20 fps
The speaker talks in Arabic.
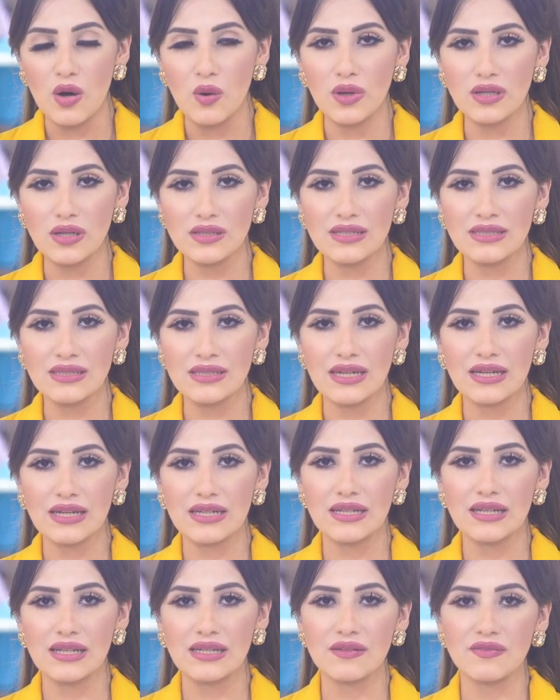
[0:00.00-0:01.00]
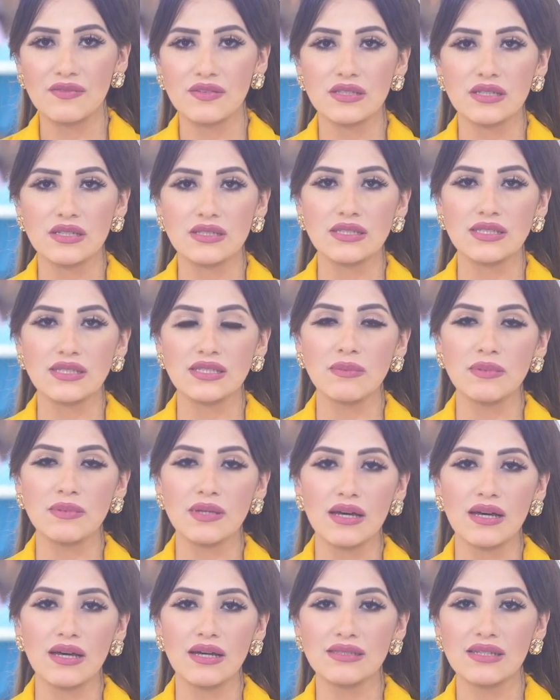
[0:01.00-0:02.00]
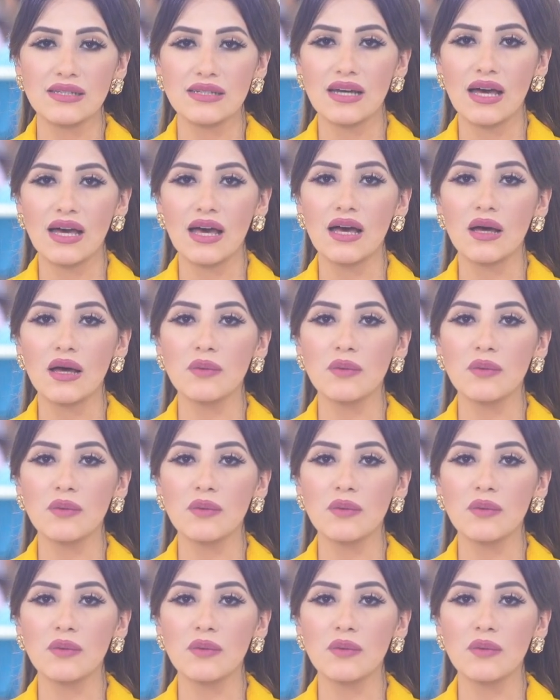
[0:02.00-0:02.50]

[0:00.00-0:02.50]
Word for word: وايضا خلال الفتره السابقه نجح